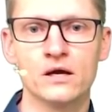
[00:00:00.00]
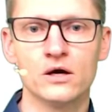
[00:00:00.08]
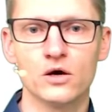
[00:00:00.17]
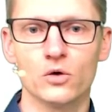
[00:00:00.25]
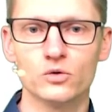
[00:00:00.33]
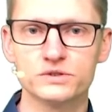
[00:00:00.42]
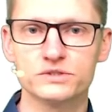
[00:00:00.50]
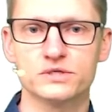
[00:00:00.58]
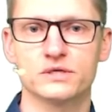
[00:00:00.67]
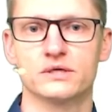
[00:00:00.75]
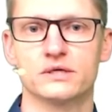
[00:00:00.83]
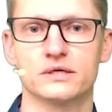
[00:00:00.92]
Und
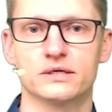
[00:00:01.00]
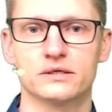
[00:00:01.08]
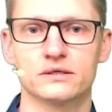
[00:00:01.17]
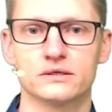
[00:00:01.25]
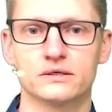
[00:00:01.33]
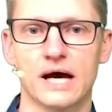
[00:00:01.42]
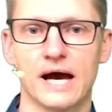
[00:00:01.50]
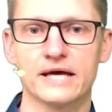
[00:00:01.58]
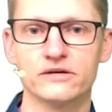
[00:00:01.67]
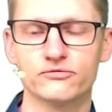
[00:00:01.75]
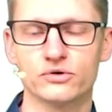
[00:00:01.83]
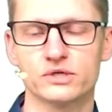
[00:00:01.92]
äh,
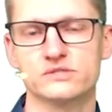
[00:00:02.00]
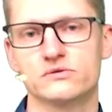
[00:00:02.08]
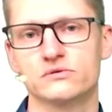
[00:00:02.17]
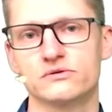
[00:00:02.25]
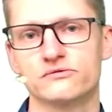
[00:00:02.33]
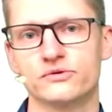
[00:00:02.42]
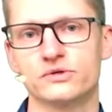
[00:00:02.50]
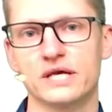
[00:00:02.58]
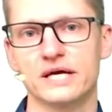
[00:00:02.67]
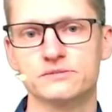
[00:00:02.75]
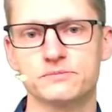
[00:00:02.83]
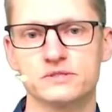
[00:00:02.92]
eine Vorlesung wird
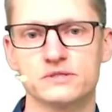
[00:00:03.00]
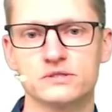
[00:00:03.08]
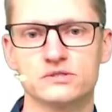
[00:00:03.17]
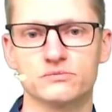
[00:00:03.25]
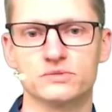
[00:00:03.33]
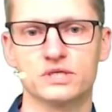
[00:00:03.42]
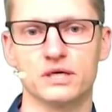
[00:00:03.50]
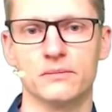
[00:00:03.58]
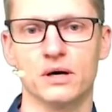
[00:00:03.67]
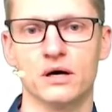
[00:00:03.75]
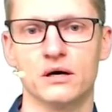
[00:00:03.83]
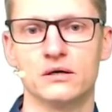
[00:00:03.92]
explizit zum
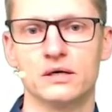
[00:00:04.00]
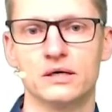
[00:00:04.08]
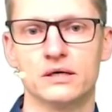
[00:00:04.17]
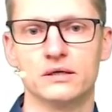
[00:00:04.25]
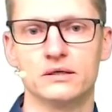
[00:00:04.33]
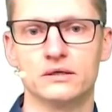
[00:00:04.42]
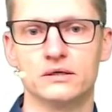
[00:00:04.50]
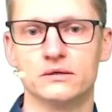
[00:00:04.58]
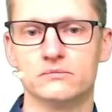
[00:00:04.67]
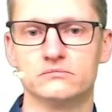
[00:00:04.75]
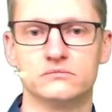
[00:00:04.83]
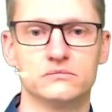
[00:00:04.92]
Thema äh,
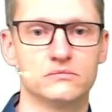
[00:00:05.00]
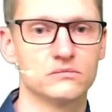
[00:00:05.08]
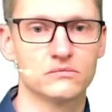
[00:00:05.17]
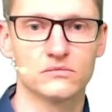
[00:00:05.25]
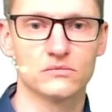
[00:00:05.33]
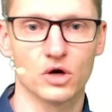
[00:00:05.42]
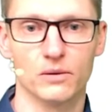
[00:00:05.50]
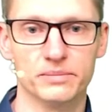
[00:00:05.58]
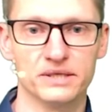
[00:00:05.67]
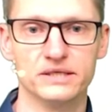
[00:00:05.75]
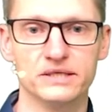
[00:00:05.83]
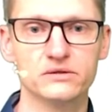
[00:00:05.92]

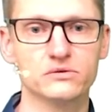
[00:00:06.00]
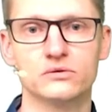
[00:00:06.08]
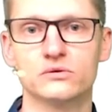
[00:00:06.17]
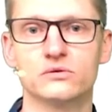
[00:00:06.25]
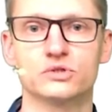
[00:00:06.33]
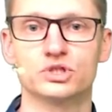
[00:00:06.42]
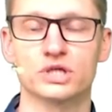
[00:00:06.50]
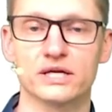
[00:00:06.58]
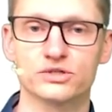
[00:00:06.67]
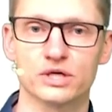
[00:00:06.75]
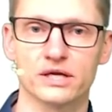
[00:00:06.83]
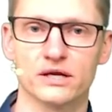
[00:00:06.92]
Kompilierung und
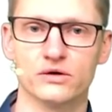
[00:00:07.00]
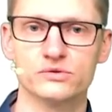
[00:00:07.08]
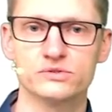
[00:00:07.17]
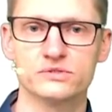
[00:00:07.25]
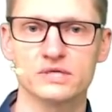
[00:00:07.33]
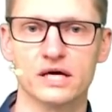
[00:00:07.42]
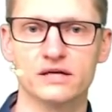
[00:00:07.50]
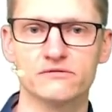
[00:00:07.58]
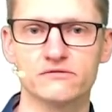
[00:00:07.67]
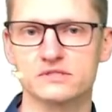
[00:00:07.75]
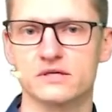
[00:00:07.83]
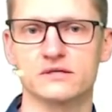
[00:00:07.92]
statische Analysen sein.
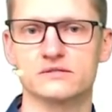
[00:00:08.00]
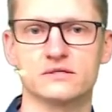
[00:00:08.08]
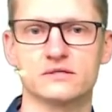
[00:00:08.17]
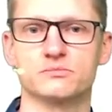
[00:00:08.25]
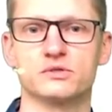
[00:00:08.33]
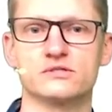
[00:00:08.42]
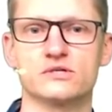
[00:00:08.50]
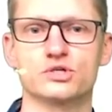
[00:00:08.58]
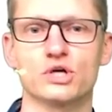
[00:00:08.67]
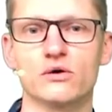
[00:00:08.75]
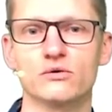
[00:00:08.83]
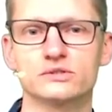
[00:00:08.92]
Was hat das jetzt mit dieser
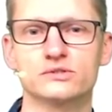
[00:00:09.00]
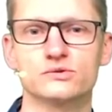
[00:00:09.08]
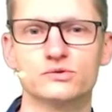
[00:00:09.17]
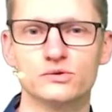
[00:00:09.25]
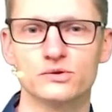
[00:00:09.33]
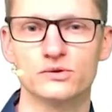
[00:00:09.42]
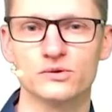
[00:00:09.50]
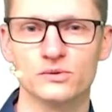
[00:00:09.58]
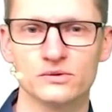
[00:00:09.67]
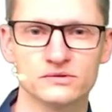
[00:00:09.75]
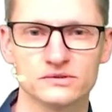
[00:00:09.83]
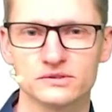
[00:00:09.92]
Schaukel zu tun
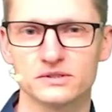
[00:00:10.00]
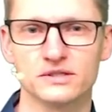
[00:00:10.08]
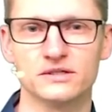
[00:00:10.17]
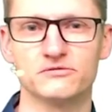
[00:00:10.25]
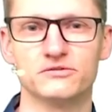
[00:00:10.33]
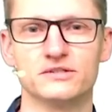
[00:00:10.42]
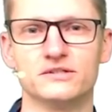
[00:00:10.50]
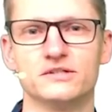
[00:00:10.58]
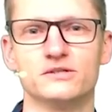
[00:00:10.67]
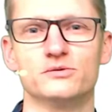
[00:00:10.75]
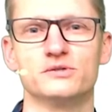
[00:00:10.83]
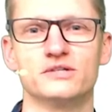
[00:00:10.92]
und äh, wie
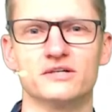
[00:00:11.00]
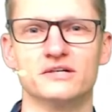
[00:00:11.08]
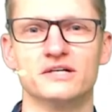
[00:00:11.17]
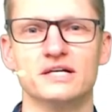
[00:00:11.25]
die unter